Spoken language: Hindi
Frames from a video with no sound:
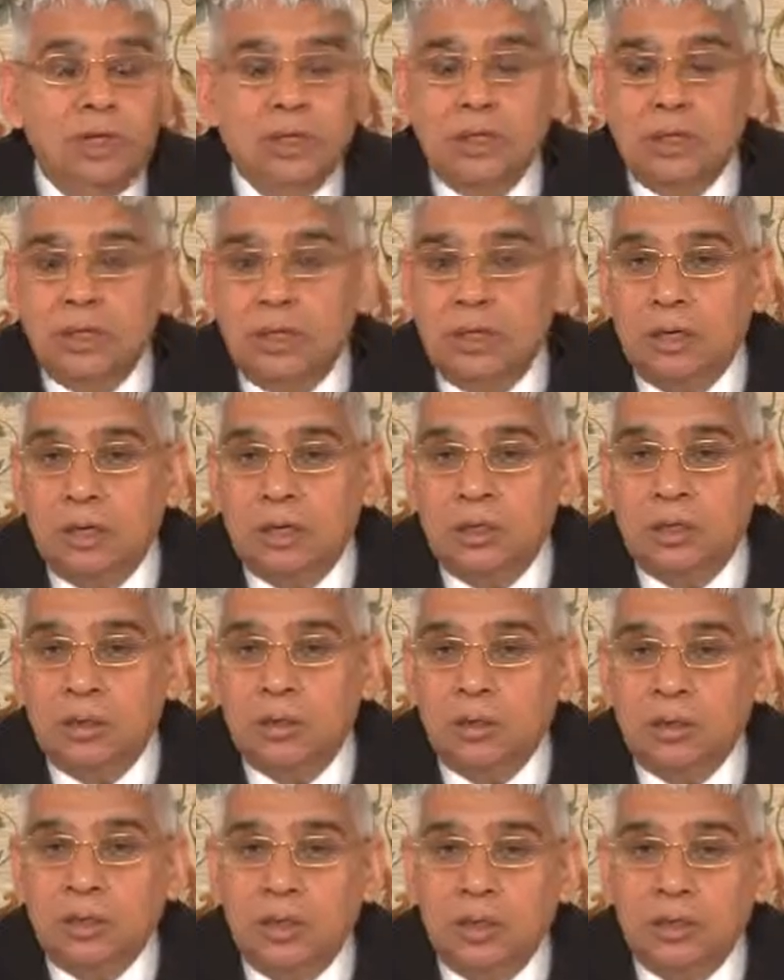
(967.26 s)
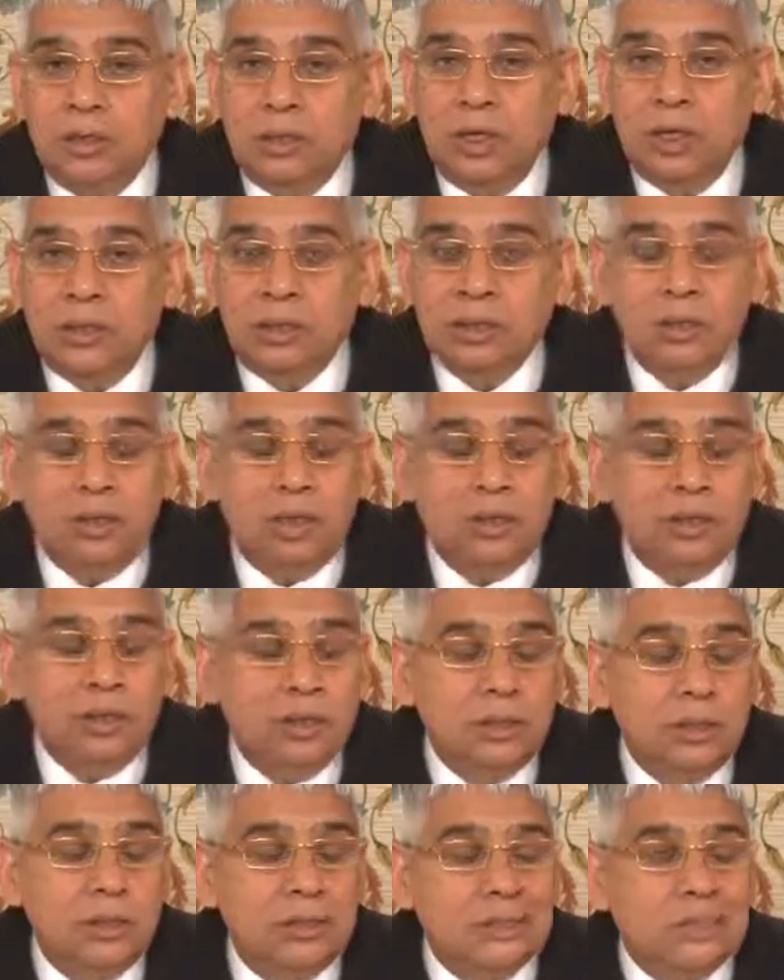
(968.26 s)
ज्ञान दे रखा था उसी आधार से
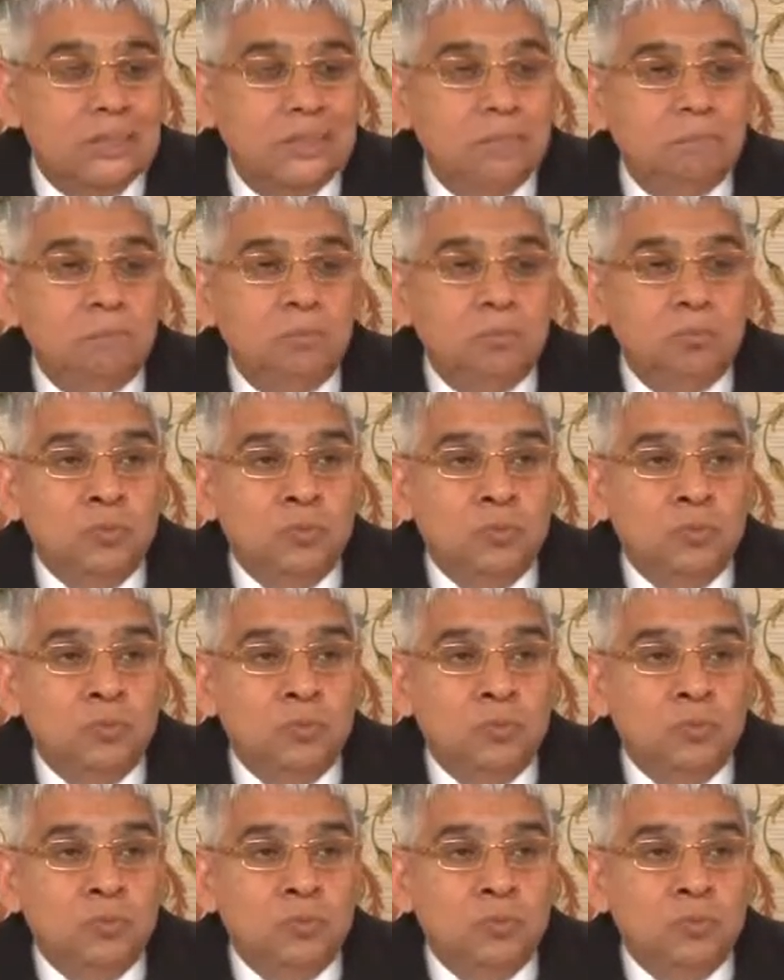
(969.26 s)
नानक जी ने